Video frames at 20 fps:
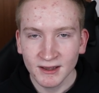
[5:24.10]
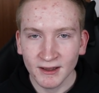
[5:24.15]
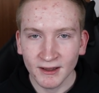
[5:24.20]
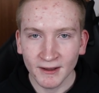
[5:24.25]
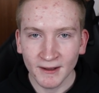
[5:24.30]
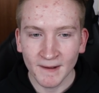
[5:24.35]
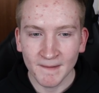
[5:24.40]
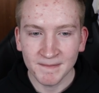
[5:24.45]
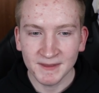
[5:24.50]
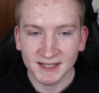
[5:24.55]

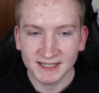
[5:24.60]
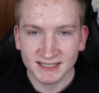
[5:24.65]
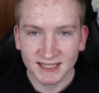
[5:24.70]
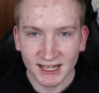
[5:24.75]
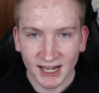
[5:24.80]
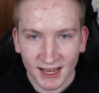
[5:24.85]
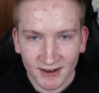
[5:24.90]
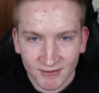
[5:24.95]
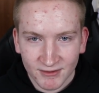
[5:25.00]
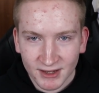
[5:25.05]
Ähm, das
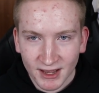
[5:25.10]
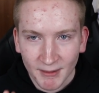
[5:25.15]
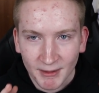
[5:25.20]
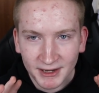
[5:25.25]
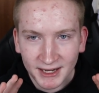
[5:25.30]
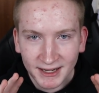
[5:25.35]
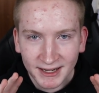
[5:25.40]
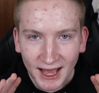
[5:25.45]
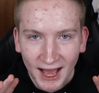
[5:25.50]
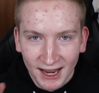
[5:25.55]
klären wir
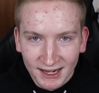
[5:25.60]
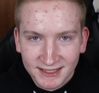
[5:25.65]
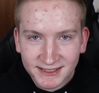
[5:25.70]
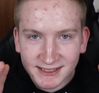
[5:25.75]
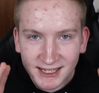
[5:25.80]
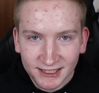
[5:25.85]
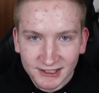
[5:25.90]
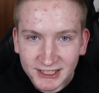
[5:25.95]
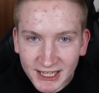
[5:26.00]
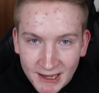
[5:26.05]
aber dann
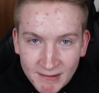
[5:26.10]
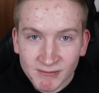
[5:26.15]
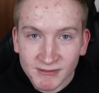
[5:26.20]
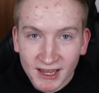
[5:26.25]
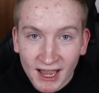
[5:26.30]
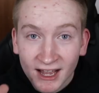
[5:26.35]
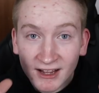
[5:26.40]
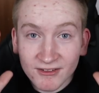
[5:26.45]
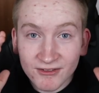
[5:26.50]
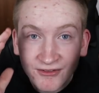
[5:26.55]
alles an dem
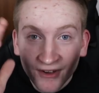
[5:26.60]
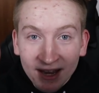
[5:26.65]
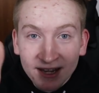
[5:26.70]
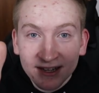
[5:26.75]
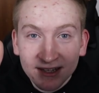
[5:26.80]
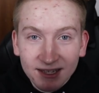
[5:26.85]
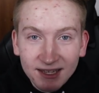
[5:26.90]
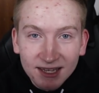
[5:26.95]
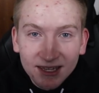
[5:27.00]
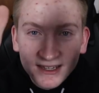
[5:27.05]
Tag,
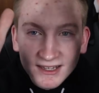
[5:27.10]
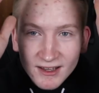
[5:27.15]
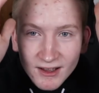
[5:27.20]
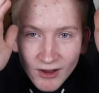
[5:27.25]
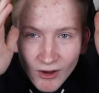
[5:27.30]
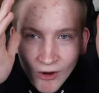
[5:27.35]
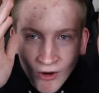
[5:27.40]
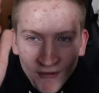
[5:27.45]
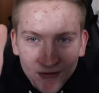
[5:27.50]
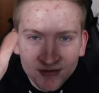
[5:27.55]
wenn ich
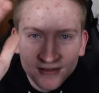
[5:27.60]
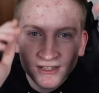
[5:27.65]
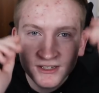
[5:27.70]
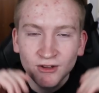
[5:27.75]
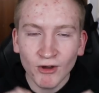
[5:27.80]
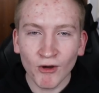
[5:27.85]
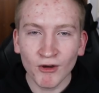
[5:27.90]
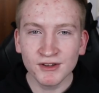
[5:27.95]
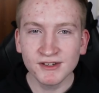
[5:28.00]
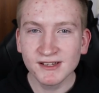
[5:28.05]

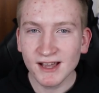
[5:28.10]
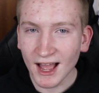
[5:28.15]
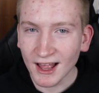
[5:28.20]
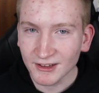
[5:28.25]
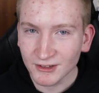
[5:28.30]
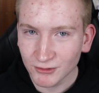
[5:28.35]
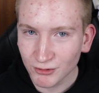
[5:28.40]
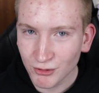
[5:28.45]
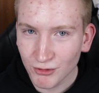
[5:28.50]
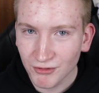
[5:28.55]
hoffentlich euch
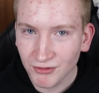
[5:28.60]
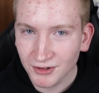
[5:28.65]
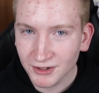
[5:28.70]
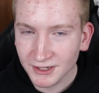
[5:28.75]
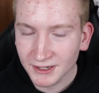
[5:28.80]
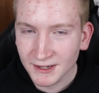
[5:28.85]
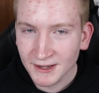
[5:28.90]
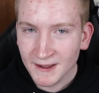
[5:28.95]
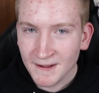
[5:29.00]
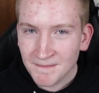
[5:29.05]

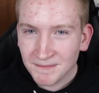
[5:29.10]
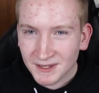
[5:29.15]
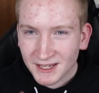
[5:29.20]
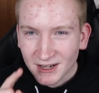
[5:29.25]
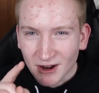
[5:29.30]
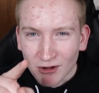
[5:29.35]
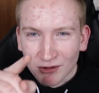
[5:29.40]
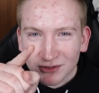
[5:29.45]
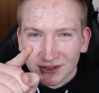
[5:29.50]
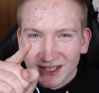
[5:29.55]
anrufe,
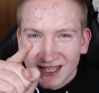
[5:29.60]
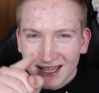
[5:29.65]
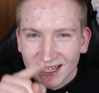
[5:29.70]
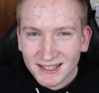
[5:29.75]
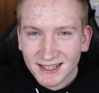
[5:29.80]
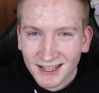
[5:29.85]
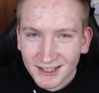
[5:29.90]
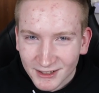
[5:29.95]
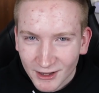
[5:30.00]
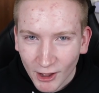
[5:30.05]
genau
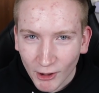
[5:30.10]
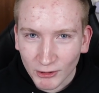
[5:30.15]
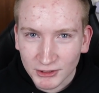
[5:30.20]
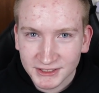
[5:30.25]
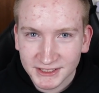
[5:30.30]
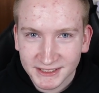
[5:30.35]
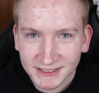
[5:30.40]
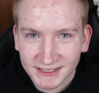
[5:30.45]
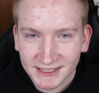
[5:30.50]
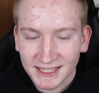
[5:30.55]
dich da
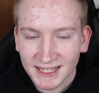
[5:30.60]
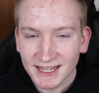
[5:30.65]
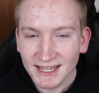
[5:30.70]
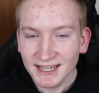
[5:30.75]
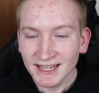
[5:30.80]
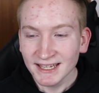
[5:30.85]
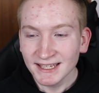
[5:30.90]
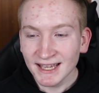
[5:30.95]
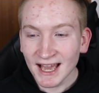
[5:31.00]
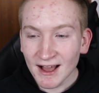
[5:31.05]
draußen.
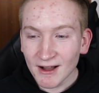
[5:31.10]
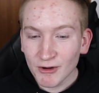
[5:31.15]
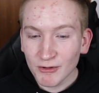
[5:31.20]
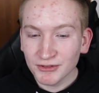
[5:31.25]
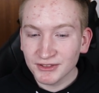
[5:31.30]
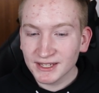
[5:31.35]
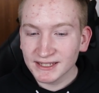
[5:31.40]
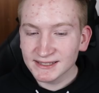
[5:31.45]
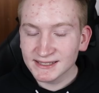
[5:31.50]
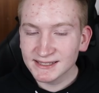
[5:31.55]
Ja,
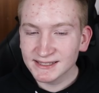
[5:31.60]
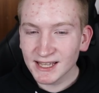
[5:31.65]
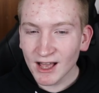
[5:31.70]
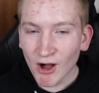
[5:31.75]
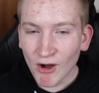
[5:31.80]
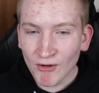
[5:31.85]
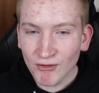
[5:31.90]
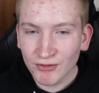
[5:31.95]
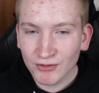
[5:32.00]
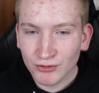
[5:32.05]
und das ist
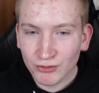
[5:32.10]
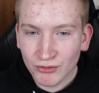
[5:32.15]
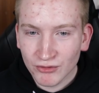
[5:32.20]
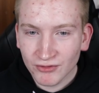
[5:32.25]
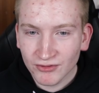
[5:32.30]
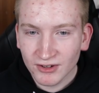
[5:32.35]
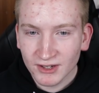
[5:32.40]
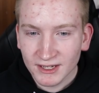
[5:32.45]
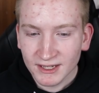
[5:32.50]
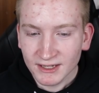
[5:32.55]
der
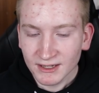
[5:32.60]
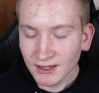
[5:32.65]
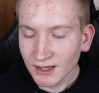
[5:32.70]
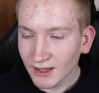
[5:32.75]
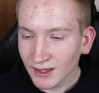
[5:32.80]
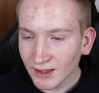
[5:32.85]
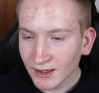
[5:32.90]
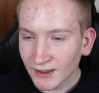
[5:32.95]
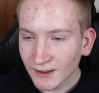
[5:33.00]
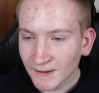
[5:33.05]
Aufruf.
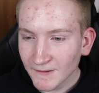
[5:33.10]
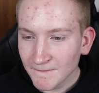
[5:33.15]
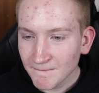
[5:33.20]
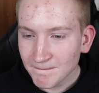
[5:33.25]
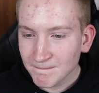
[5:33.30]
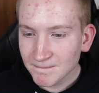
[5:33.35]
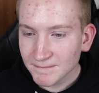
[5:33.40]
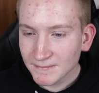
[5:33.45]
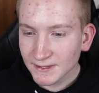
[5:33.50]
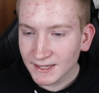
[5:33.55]
Äh,
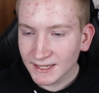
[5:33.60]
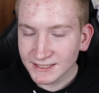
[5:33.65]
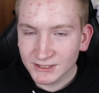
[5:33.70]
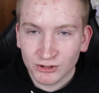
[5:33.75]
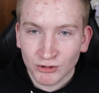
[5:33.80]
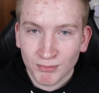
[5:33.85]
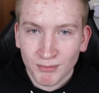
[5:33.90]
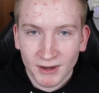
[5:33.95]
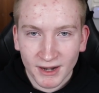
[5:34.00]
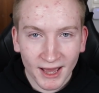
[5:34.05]
es
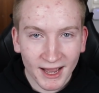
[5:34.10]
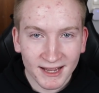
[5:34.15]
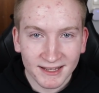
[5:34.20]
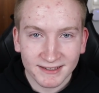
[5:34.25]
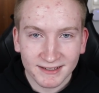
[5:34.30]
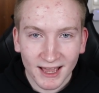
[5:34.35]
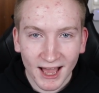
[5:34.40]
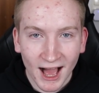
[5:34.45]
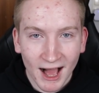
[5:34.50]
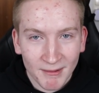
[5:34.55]
tut mir
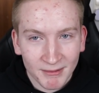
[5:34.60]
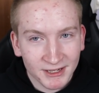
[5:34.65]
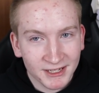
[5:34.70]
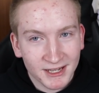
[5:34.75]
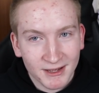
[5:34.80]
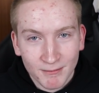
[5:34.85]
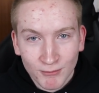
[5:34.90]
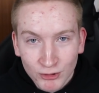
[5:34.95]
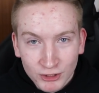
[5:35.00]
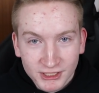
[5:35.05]
leid, aber
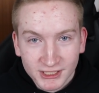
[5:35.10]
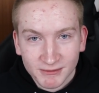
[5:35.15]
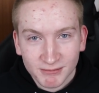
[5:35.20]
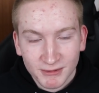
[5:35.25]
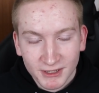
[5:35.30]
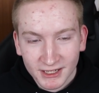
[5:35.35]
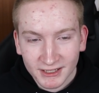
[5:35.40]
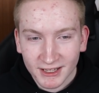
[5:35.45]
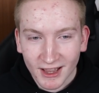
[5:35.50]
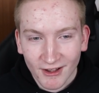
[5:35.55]
ihr müsst
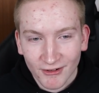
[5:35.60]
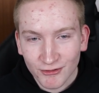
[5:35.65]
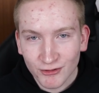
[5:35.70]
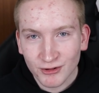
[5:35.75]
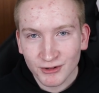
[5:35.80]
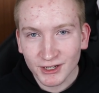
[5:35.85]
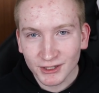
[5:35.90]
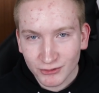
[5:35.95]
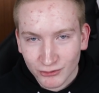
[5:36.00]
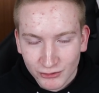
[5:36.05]
mir
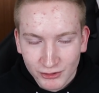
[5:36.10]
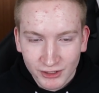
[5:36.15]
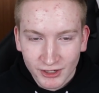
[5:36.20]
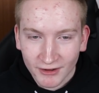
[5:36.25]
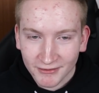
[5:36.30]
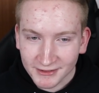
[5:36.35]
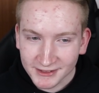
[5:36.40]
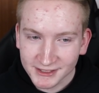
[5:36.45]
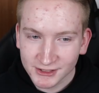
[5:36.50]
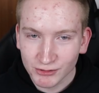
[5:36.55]
dafür
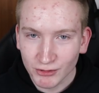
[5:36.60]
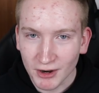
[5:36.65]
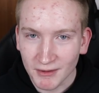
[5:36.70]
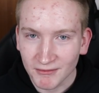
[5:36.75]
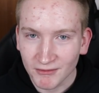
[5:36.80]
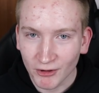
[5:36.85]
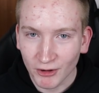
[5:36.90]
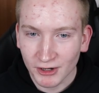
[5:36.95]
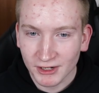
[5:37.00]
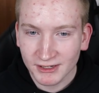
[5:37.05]
natürlich auf
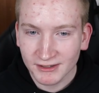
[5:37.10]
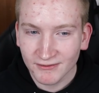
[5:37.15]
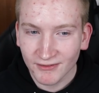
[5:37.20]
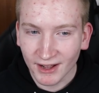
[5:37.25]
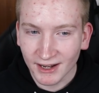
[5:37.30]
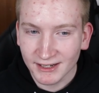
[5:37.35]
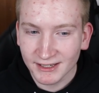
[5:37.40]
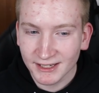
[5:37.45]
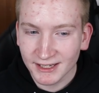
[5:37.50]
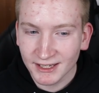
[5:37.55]
Instagram folgen,
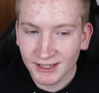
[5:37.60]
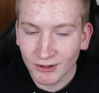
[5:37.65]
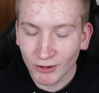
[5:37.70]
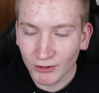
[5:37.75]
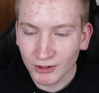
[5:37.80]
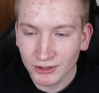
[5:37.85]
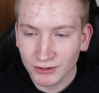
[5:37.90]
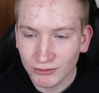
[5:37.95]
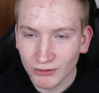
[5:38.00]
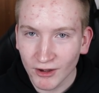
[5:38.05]
weil ich
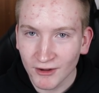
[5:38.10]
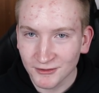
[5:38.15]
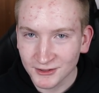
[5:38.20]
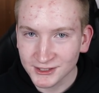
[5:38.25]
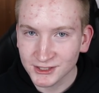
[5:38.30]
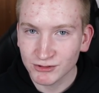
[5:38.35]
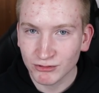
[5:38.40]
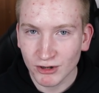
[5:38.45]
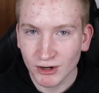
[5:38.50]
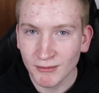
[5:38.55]
euch nur auf
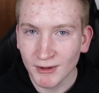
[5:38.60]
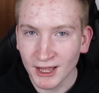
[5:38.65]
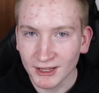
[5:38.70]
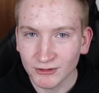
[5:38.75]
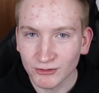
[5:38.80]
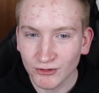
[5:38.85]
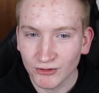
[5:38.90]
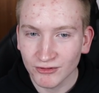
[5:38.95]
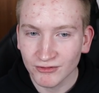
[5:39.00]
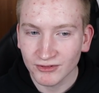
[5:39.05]
Instagram
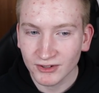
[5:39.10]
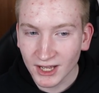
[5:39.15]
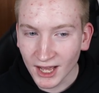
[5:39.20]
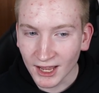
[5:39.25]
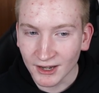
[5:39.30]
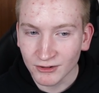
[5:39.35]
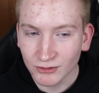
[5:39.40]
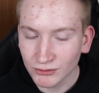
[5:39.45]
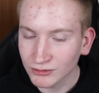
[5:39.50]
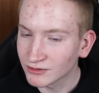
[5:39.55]
anrufen
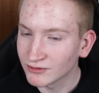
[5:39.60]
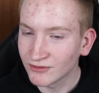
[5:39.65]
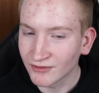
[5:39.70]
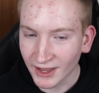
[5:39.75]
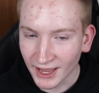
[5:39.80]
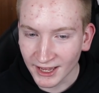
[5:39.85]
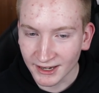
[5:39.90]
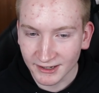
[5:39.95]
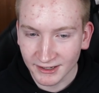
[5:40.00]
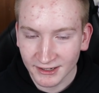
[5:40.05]
kann und
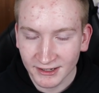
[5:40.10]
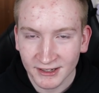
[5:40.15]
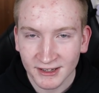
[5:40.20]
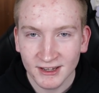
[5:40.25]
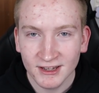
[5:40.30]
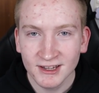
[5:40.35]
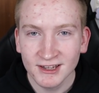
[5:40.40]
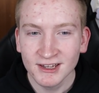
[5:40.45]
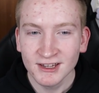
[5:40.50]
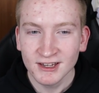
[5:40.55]
werde.
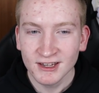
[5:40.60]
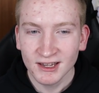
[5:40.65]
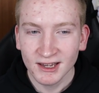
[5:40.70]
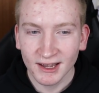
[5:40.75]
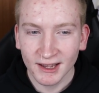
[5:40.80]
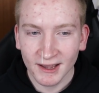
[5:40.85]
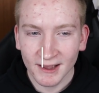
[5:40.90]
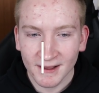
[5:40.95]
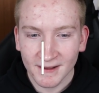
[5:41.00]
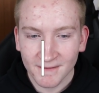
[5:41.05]

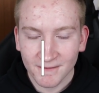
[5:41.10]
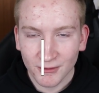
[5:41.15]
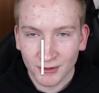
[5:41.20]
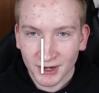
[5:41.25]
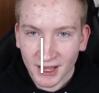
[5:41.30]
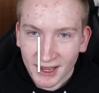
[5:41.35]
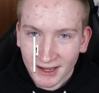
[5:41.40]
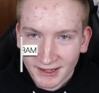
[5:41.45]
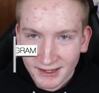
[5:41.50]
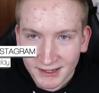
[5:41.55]
Äh,
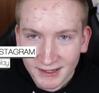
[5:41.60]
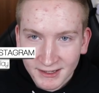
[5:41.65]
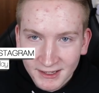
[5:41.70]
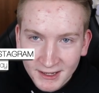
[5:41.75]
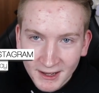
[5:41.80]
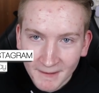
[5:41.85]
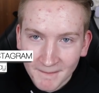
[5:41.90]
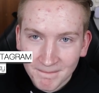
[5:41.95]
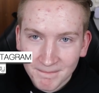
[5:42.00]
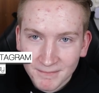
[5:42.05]
von daher
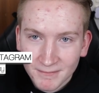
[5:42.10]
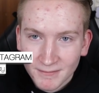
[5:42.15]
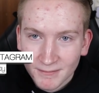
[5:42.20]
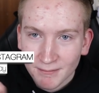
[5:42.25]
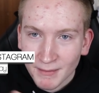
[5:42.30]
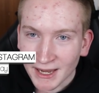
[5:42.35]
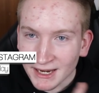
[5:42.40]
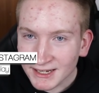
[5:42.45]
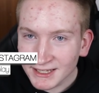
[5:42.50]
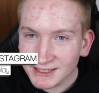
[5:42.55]
hier,
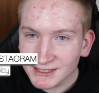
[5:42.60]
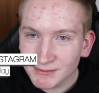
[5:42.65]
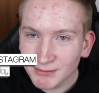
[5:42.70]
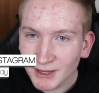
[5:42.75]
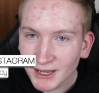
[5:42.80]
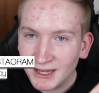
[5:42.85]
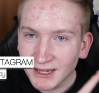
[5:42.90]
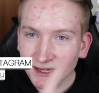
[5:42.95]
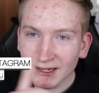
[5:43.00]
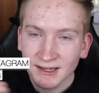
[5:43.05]
Mike Let's
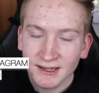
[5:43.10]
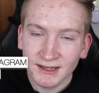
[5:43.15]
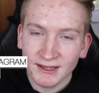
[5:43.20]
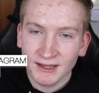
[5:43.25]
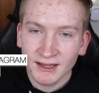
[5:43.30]
Play